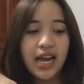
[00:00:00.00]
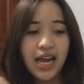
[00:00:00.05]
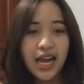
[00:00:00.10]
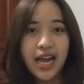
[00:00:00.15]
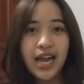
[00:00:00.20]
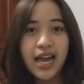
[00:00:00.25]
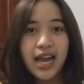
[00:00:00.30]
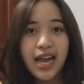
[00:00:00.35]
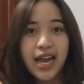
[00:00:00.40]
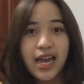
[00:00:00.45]

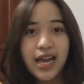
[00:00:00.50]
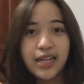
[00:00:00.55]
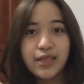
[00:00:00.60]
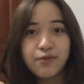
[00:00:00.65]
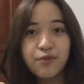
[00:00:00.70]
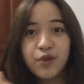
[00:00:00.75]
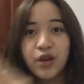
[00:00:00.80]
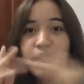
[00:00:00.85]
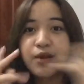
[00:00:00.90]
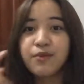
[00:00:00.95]
and
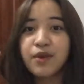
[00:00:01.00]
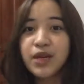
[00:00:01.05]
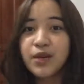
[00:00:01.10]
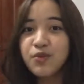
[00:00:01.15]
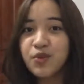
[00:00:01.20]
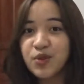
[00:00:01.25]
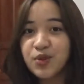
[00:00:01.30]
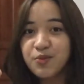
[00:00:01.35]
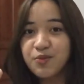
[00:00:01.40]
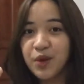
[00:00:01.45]
murag
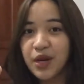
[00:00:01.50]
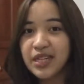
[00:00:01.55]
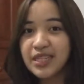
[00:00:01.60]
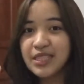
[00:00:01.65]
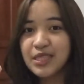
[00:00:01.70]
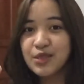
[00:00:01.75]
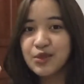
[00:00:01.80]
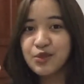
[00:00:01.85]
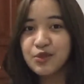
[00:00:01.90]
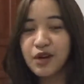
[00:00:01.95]
maghimo kog
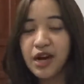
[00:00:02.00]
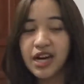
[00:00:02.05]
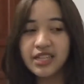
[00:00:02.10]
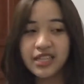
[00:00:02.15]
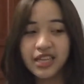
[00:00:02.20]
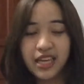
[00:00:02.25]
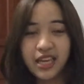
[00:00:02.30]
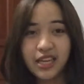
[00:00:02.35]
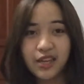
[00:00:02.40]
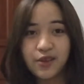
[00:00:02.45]
part 2
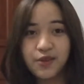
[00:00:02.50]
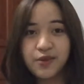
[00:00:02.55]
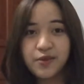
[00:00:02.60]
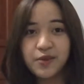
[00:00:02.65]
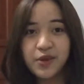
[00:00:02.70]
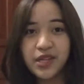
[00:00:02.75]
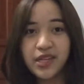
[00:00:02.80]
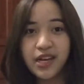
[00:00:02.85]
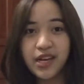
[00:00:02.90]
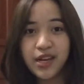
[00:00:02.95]
aning
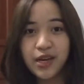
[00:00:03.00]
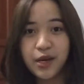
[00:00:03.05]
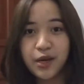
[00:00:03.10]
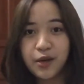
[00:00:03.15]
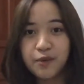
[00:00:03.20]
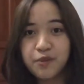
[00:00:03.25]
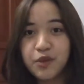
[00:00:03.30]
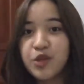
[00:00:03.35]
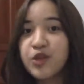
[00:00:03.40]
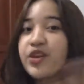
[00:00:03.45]

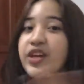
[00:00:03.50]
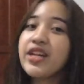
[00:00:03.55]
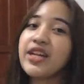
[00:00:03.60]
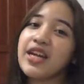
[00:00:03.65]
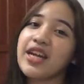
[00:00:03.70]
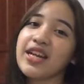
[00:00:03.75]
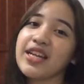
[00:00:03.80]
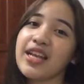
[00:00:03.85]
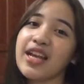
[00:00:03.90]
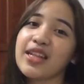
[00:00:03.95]
um,
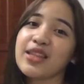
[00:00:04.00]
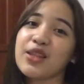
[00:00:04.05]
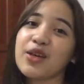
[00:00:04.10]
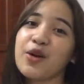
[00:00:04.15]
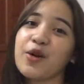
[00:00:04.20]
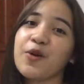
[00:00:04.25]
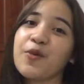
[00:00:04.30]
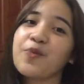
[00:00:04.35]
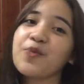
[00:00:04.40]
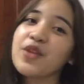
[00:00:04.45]
Q&A
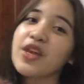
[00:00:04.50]
nato.